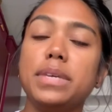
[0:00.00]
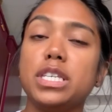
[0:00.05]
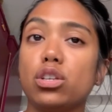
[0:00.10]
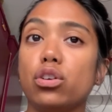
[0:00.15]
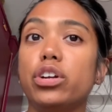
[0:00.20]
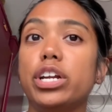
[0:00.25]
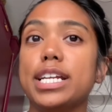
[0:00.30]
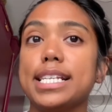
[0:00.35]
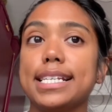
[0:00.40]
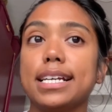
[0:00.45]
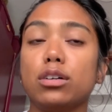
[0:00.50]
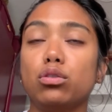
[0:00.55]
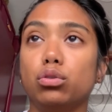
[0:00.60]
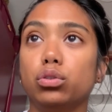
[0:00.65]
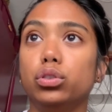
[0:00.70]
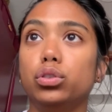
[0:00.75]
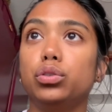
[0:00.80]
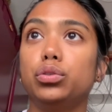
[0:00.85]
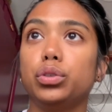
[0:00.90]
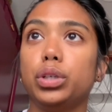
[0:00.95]
sono resa
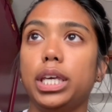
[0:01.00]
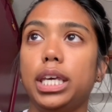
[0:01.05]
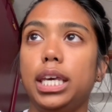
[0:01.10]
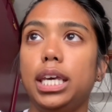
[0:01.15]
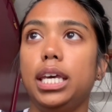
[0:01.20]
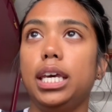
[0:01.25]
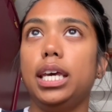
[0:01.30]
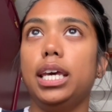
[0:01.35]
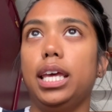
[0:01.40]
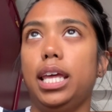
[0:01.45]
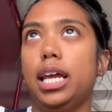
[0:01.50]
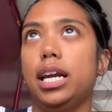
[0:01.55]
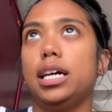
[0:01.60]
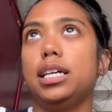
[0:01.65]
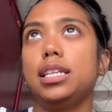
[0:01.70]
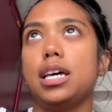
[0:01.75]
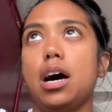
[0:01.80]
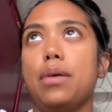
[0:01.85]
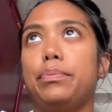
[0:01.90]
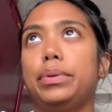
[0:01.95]
conto che era
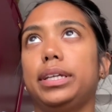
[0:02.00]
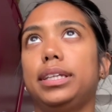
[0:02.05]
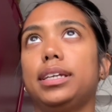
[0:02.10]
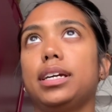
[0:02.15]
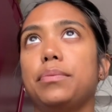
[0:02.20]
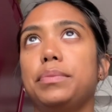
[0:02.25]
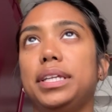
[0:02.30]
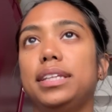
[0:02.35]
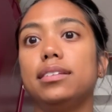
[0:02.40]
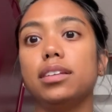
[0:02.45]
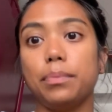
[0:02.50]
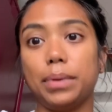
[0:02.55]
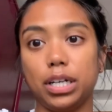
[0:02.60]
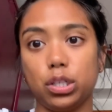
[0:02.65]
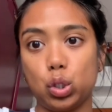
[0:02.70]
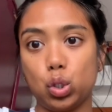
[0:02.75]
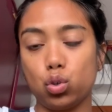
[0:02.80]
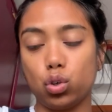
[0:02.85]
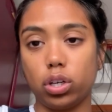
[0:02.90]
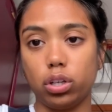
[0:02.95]
da praticamente
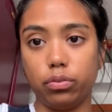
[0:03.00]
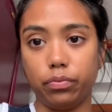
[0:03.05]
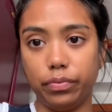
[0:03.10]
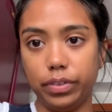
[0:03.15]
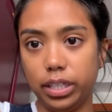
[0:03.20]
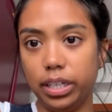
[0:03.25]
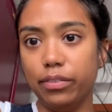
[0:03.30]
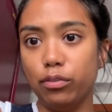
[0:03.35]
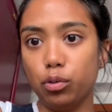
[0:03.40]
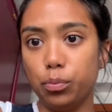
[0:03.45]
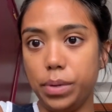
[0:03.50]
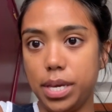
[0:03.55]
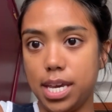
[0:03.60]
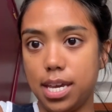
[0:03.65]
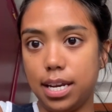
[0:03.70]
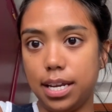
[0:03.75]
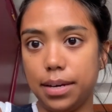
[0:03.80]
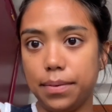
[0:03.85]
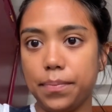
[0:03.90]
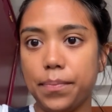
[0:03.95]
maggio che non vedevo
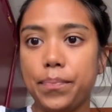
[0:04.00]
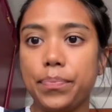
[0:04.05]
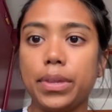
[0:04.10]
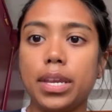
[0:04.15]
bene